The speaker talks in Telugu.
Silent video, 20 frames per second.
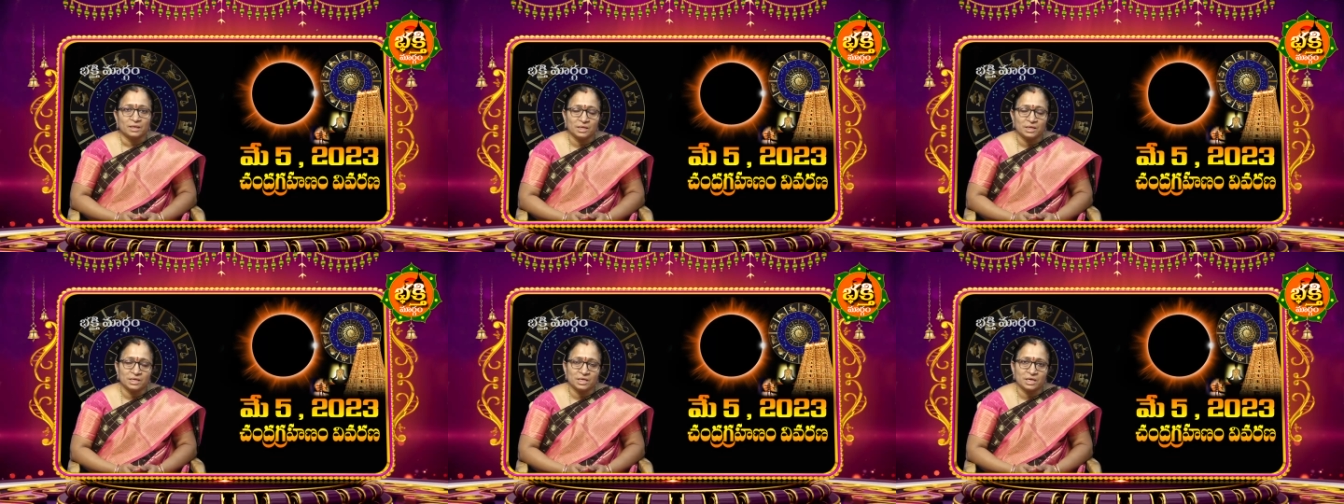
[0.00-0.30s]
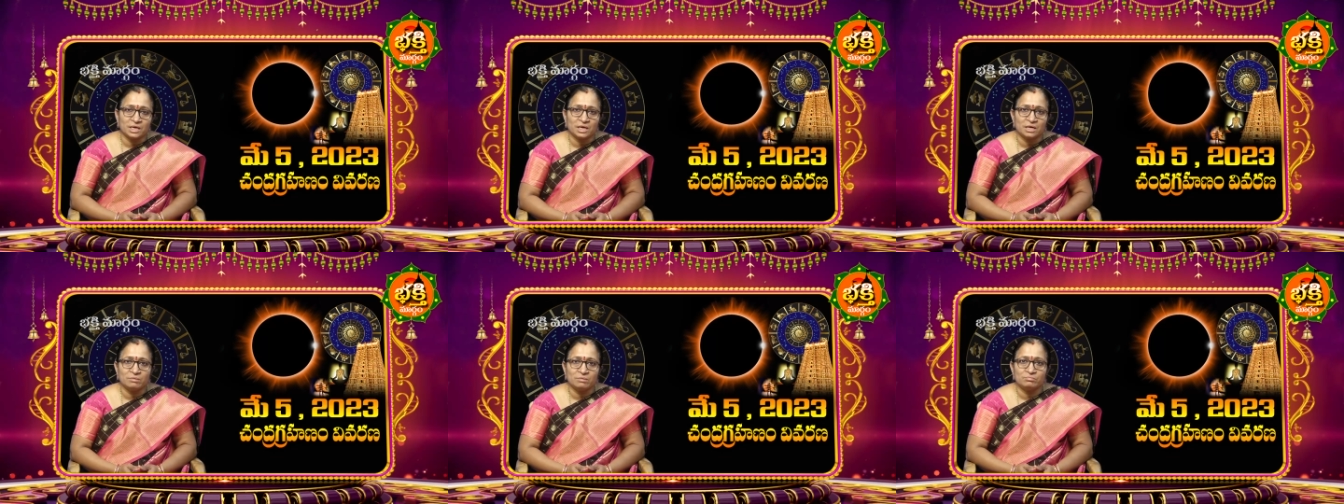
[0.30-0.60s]
ఈ
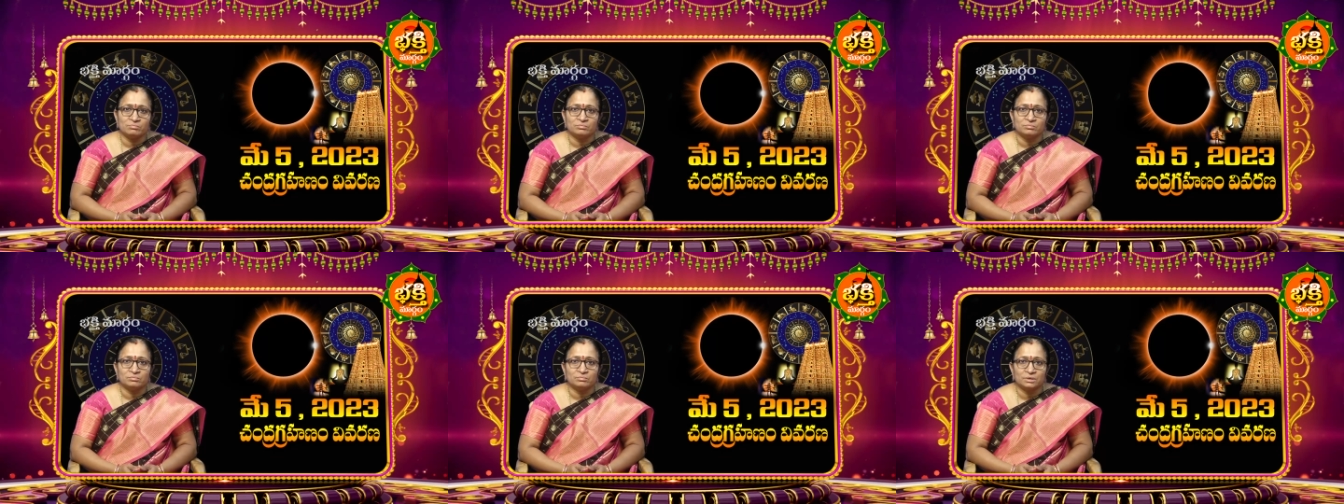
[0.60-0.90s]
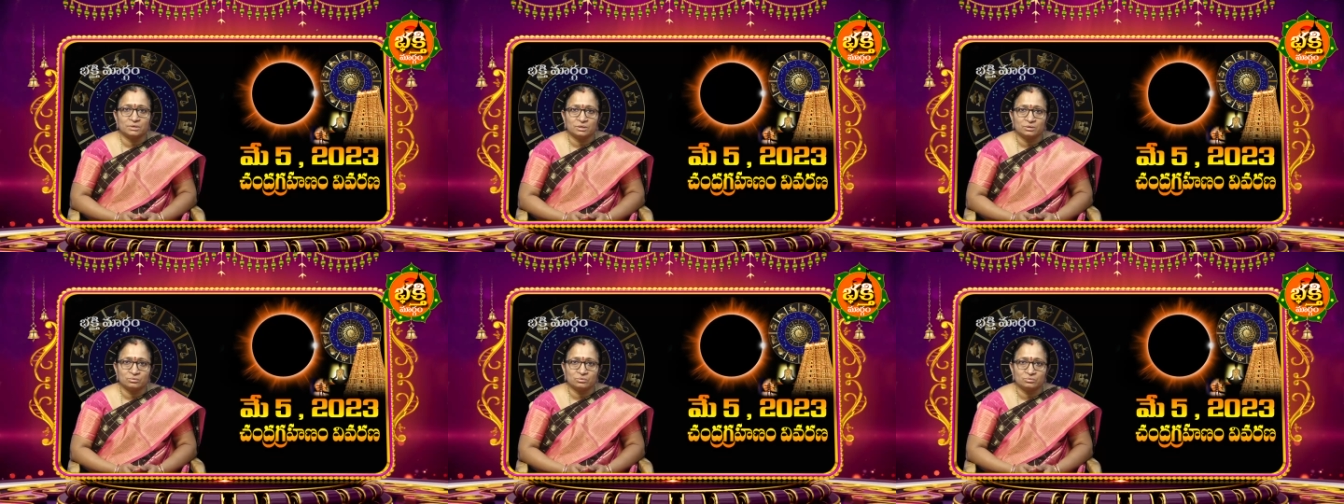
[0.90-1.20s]
గ్రహణం
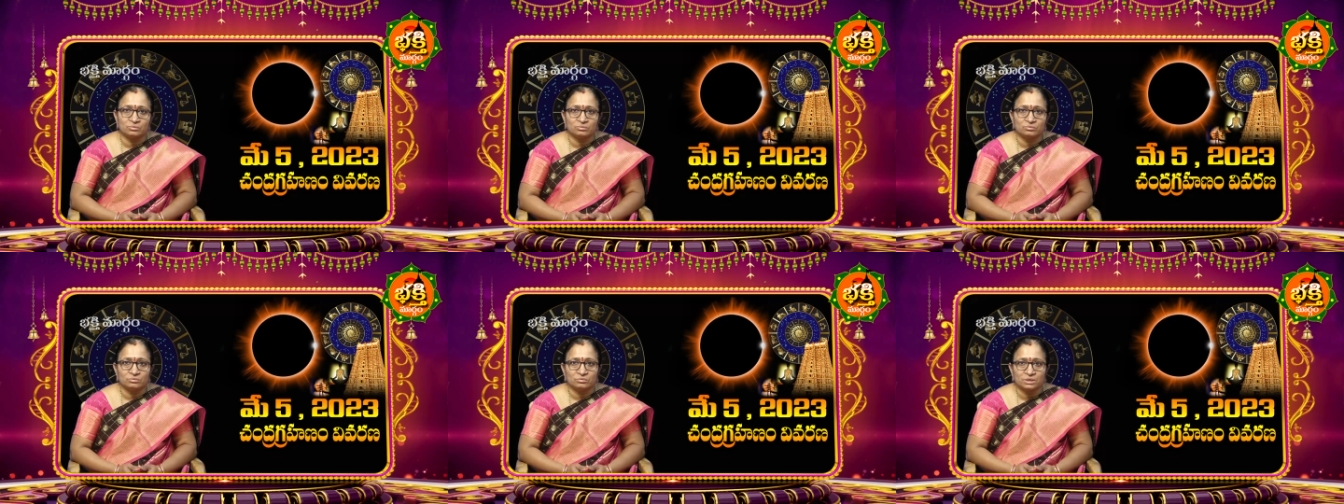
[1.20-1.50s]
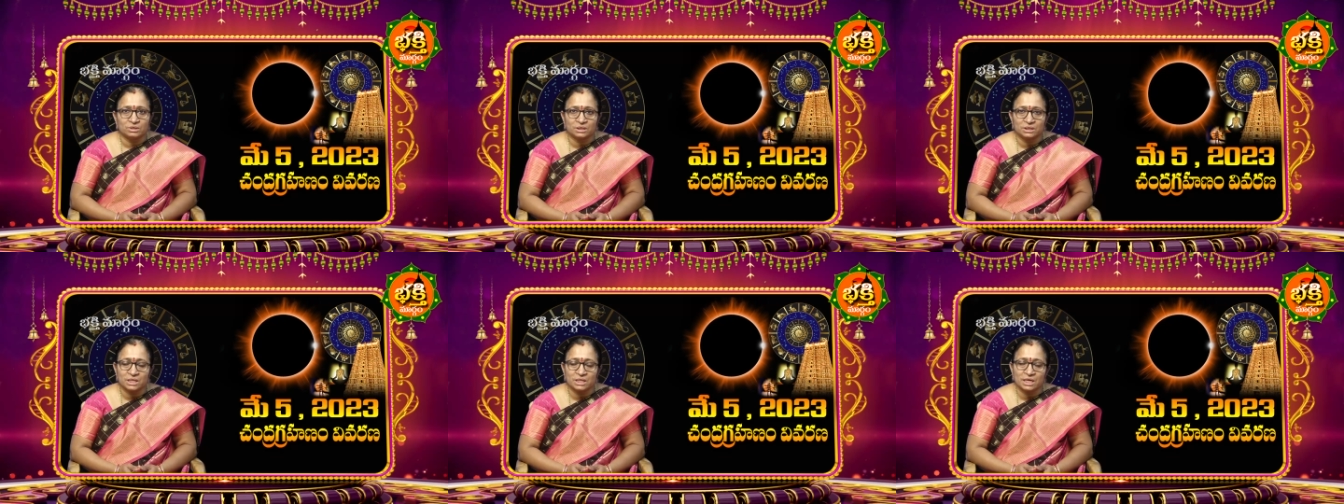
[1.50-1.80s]
మనకు
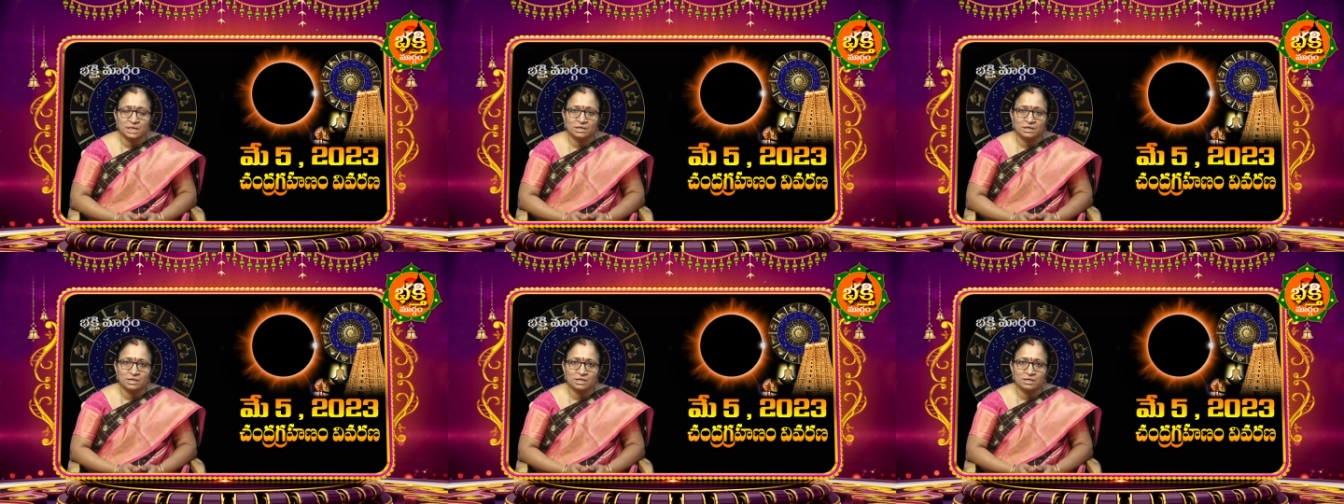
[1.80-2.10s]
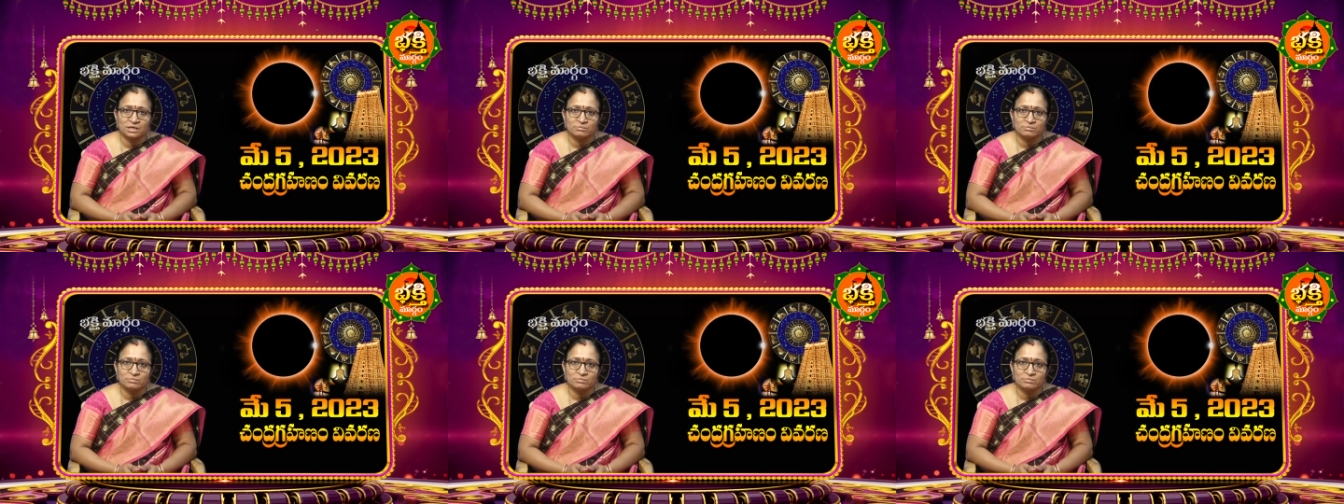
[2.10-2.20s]
అంత లెక్క